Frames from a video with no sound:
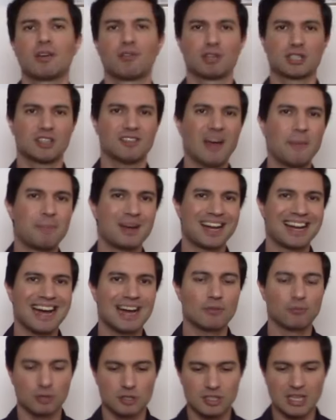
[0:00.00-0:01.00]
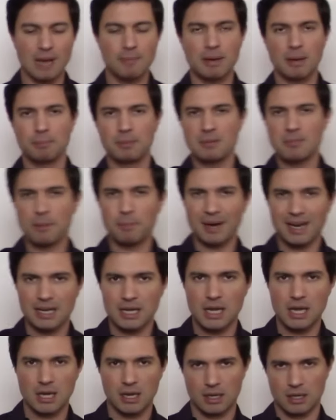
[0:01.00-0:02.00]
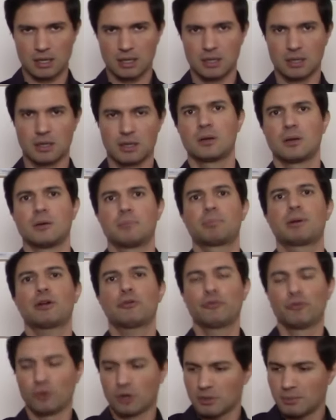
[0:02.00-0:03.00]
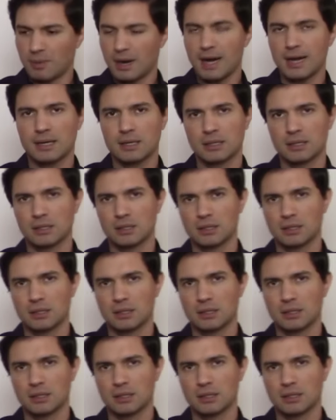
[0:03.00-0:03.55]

você vai pregar? Você abre a Bíblia para quê? Para formar